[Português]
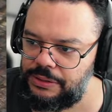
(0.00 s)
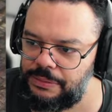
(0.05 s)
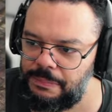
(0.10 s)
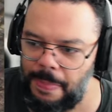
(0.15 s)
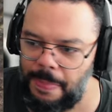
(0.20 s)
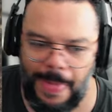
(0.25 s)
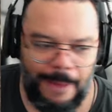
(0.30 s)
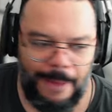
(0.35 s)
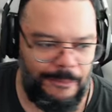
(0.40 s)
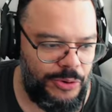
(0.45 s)

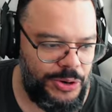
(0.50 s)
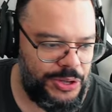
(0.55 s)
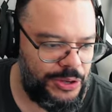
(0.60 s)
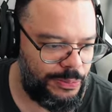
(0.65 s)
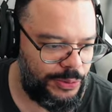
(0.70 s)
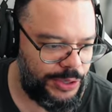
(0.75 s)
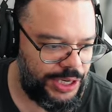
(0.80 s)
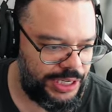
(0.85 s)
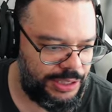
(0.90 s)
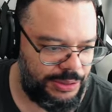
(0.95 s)
É muito
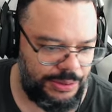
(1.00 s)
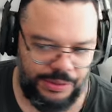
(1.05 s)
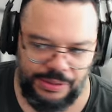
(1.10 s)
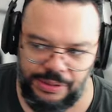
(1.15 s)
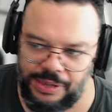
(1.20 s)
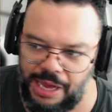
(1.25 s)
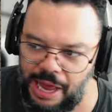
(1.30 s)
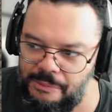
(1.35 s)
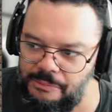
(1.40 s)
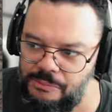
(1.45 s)
bonito.
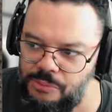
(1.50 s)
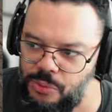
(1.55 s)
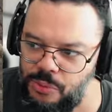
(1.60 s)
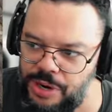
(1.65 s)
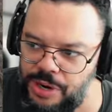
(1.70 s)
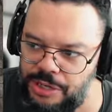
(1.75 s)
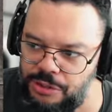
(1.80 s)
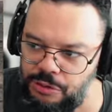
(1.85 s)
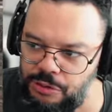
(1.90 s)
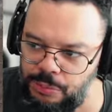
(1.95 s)
É
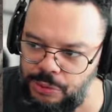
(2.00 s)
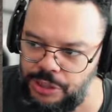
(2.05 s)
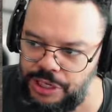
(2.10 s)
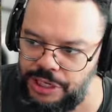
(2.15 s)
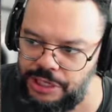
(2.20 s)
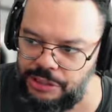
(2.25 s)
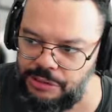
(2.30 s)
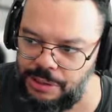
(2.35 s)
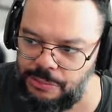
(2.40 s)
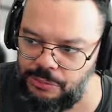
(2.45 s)
muito
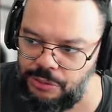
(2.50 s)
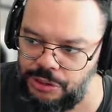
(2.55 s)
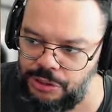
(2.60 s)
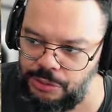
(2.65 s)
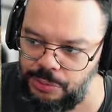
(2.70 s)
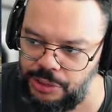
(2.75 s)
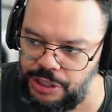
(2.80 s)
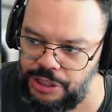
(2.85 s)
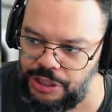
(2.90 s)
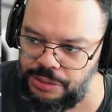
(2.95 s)
bonito, é
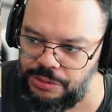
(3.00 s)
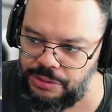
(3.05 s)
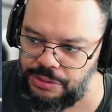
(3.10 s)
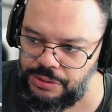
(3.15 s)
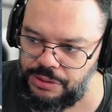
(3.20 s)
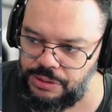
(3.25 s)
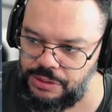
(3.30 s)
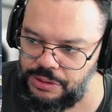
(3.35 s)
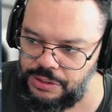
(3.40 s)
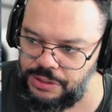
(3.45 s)
muito bonito.
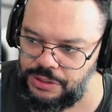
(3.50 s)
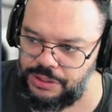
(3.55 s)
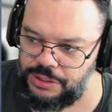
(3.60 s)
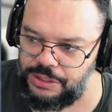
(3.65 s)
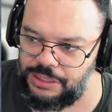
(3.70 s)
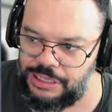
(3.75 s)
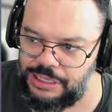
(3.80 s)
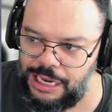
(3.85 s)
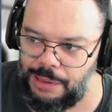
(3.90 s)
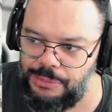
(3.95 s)

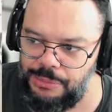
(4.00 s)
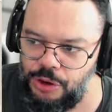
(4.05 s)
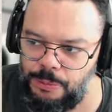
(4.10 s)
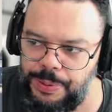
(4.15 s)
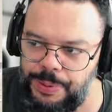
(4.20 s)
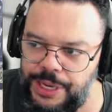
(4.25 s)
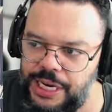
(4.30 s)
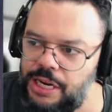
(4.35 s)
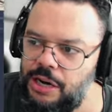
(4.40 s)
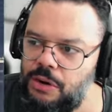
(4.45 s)
Na minha
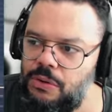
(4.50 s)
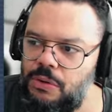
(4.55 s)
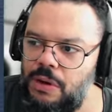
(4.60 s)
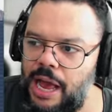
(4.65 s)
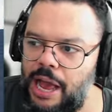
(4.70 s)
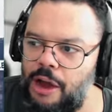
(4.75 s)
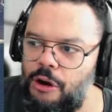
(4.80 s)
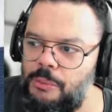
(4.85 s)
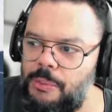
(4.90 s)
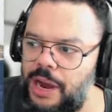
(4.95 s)
opinião,
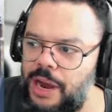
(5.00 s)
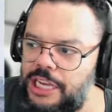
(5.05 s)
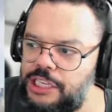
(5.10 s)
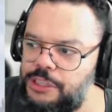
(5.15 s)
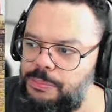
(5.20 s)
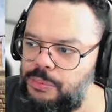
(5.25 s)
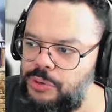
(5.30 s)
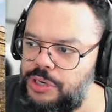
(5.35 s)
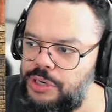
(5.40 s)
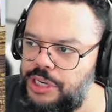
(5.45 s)
é o
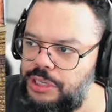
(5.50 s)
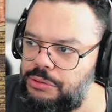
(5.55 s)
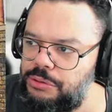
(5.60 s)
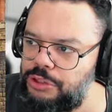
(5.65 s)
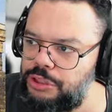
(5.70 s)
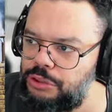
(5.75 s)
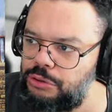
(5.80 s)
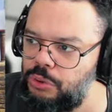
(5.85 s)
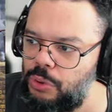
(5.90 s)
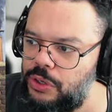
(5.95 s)
mais bonito
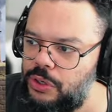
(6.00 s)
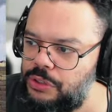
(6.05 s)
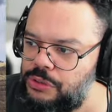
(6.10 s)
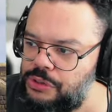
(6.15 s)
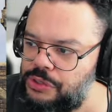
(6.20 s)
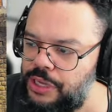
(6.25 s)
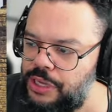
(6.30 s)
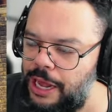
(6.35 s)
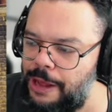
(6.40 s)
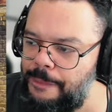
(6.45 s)
de
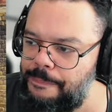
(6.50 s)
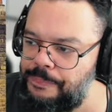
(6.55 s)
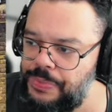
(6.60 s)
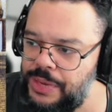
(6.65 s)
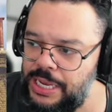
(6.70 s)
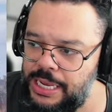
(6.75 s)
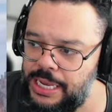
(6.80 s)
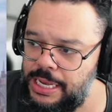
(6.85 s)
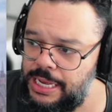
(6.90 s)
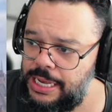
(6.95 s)
todos, tá?
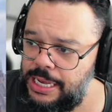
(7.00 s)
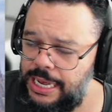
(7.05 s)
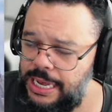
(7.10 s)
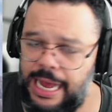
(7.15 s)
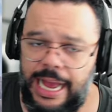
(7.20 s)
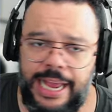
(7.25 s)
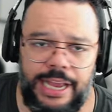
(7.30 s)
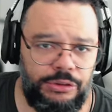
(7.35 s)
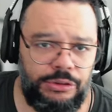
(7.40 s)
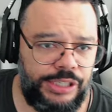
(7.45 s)

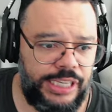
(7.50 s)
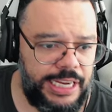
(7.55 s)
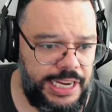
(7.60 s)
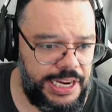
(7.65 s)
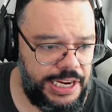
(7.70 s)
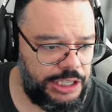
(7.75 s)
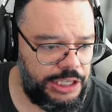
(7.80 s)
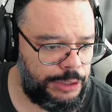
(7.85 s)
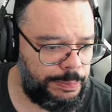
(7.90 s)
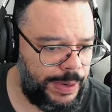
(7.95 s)
Aí é o
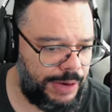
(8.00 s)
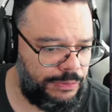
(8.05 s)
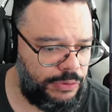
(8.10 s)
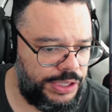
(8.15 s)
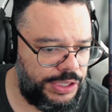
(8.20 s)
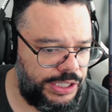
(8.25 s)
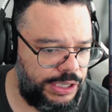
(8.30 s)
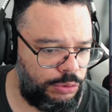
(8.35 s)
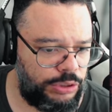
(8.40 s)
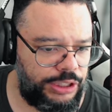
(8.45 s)
seguinte, para
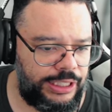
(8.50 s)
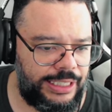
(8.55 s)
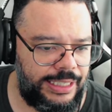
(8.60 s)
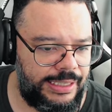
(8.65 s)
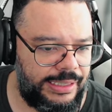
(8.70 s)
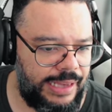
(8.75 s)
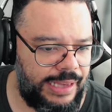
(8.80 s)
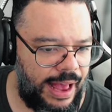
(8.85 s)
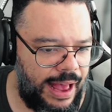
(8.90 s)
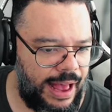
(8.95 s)
você
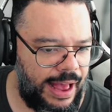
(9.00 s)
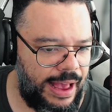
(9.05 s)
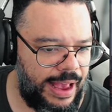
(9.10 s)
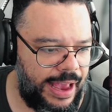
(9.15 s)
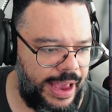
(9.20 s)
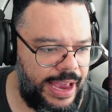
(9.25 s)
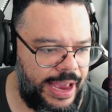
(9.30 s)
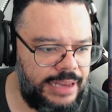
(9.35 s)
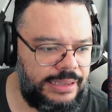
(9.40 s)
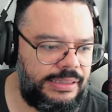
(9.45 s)
utilizar
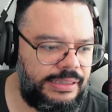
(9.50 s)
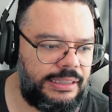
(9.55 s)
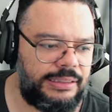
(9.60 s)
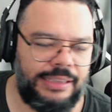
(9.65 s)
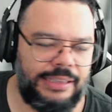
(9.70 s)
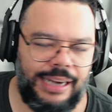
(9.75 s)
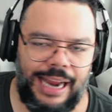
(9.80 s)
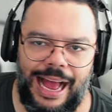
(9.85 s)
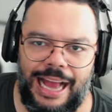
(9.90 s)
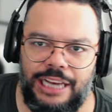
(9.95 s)
esse
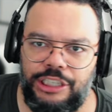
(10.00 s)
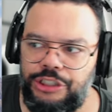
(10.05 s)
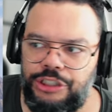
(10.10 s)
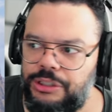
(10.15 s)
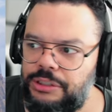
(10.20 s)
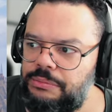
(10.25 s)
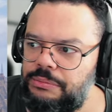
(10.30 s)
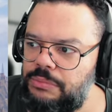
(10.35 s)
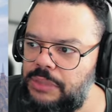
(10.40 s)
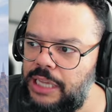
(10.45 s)

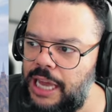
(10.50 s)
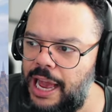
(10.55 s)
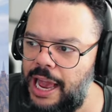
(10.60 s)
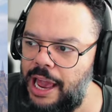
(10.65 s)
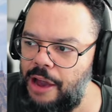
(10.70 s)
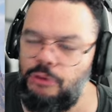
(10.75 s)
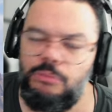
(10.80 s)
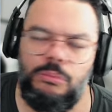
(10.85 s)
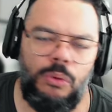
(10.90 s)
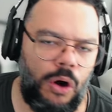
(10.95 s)
traje,
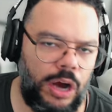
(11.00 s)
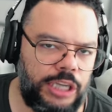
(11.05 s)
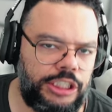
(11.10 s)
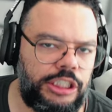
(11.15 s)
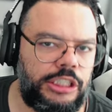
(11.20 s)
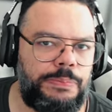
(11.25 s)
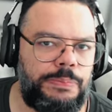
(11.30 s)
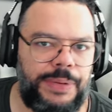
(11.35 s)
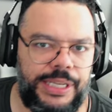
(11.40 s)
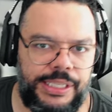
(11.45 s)
né, é um
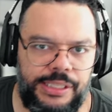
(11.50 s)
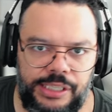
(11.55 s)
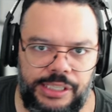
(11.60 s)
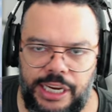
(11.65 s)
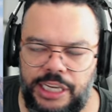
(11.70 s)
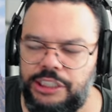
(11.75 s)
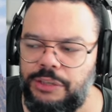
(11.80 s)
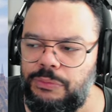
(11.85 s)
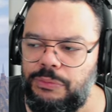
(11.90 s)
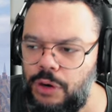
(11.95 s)
mod de
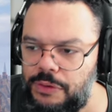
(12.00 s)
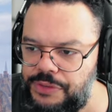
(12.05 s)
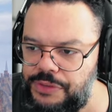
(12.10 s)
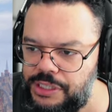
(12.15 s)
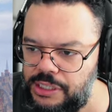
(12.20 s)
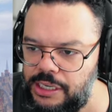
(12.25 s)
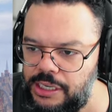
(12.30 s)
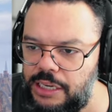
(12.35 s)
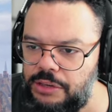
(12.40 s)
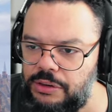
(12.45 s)
PC, já vou
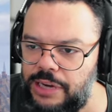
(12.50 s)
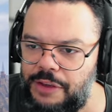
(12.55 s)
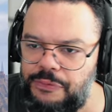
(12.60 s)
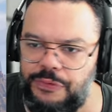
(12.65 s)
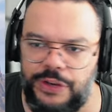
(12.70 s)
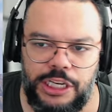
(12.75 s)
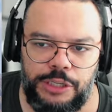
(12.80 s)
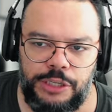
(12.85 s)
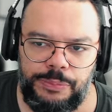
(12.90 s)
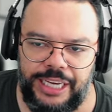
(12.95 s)
avisando, né?
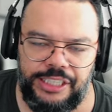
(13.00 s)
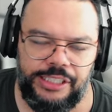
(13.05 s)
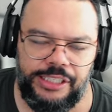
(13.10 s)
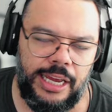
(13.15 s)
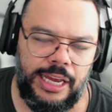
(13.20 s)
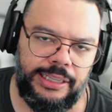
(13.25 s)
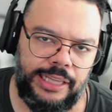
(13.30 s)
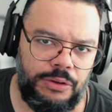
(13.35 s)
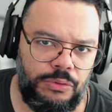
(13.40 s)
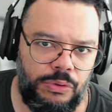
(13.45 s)
Infelizmente
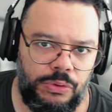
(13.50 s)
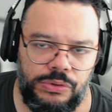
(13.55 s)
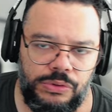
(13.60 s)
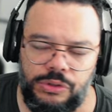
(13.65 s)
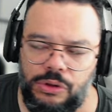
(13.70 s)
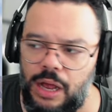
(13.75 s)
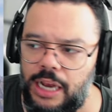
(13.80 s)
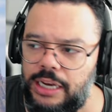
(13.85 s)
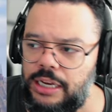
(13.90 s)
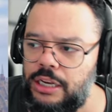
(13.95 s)
quem tem o console,